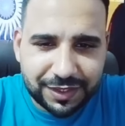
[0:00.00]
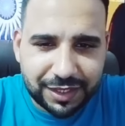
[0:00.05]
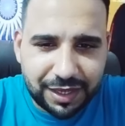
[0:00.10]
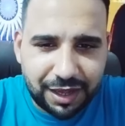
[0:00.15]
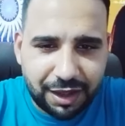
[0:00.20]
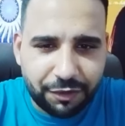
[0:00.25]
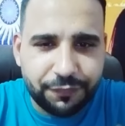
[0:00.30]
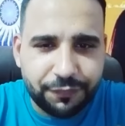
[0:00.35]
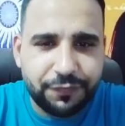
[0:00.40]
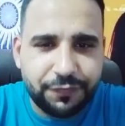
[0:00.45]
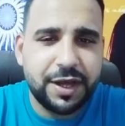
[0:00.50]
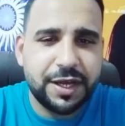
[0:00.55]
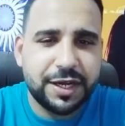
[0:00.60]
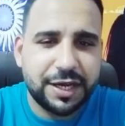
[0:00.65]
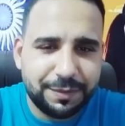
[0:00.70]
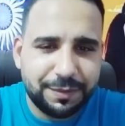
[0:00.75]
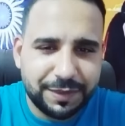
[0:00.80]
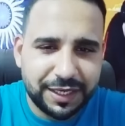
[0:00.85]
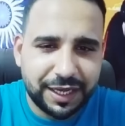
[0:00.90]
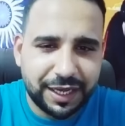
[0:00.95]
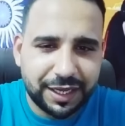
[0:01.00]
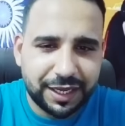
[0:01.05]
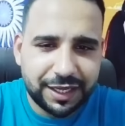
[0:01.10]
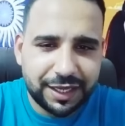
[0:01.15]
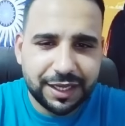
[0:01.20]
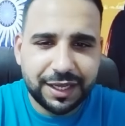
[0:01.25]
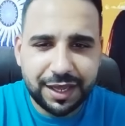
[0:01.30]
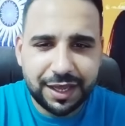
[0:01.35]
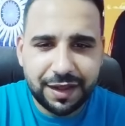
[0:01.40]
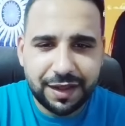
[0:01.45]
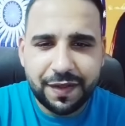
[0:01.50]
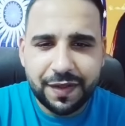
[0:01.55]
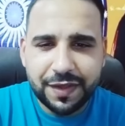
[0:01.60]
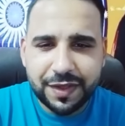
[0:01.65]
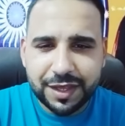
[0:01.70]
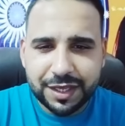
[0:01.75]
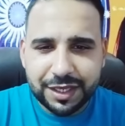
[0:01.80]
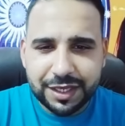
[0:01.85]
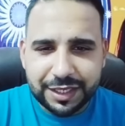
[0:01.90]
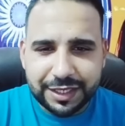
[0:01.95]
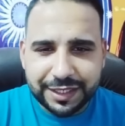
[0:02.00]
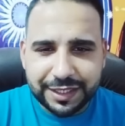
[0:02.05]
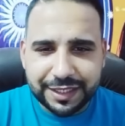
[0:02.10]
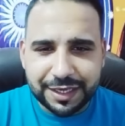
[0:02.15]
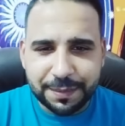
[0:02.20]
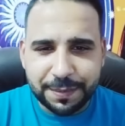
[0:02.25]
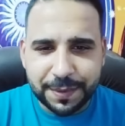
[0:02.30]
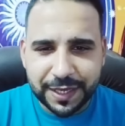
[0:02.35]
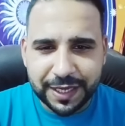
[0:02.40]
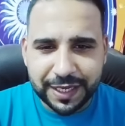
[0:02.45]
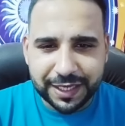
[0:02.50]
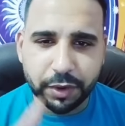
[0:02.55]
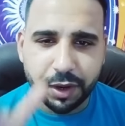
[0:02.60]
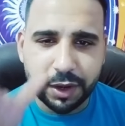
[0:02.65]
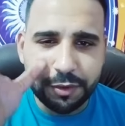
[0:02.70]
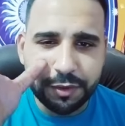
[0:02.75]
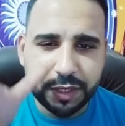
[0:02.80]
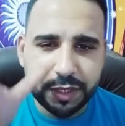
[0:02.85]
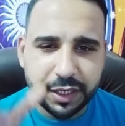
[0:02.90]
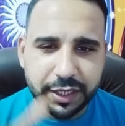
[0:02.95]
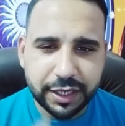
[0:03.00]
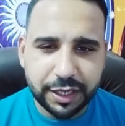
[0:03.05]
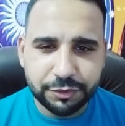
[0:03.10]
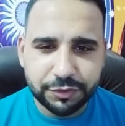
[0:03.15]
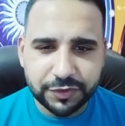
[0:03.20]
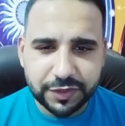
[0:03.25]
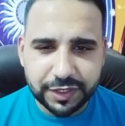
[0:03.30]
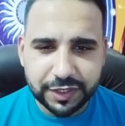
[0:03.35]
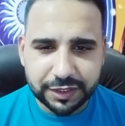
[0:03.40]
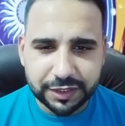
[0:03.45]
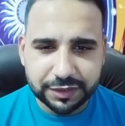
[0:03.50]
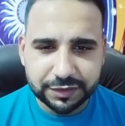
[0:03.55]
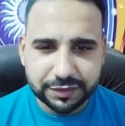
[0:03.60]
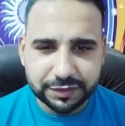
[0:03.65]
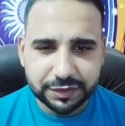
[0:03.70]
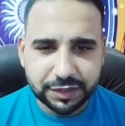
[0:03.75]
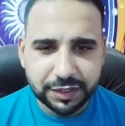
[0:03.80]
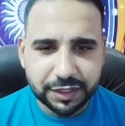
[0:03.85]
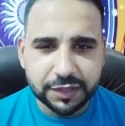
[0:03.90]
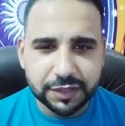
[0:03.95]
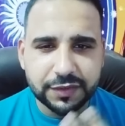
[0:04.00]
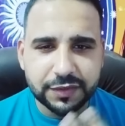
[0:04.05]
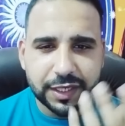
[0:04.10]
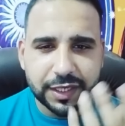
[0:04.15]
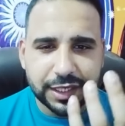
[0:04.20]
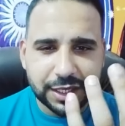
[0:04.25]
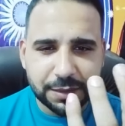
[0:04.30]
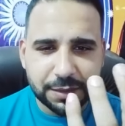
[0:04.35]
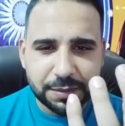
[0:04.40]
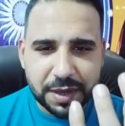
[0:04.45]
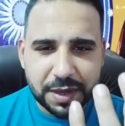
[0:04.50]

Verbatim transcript: قرفانه من حاجه يبان الجوزاء كذلك يبقى